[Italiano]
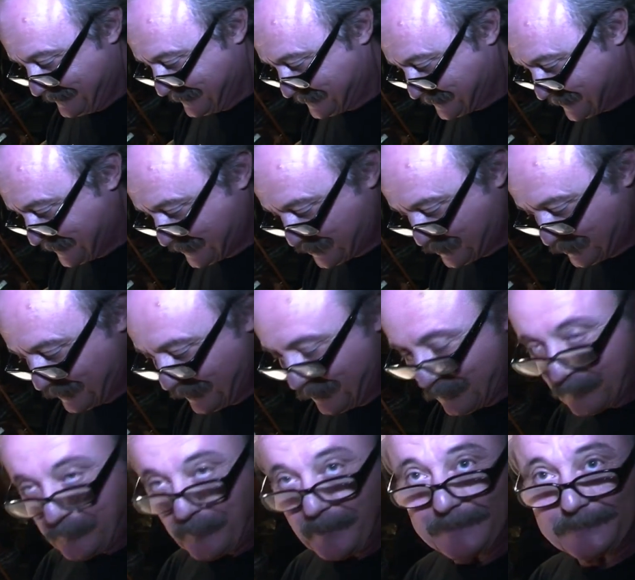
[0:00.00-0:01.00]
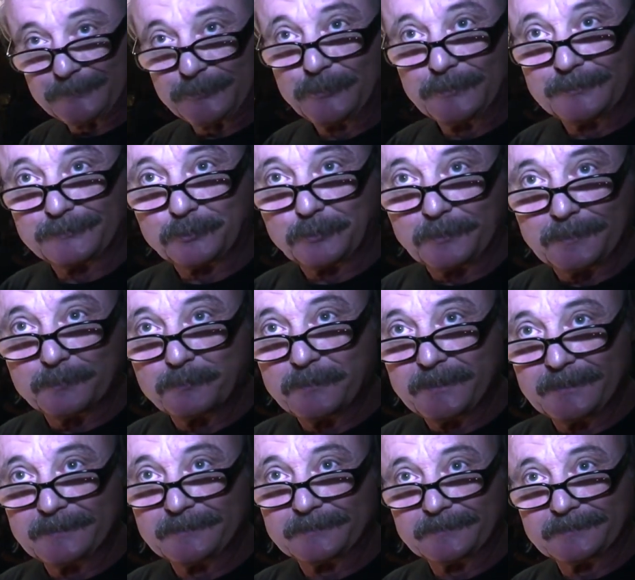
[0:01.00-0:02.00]
senso dell'olfatto
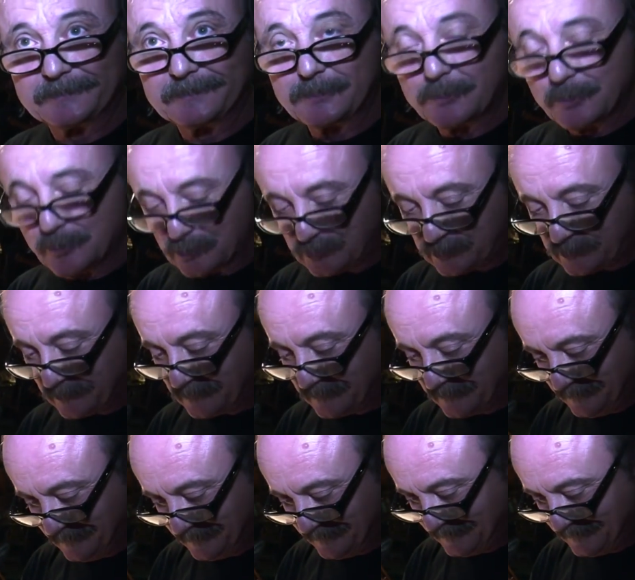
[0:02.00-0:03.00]
naturalmente, del gusto,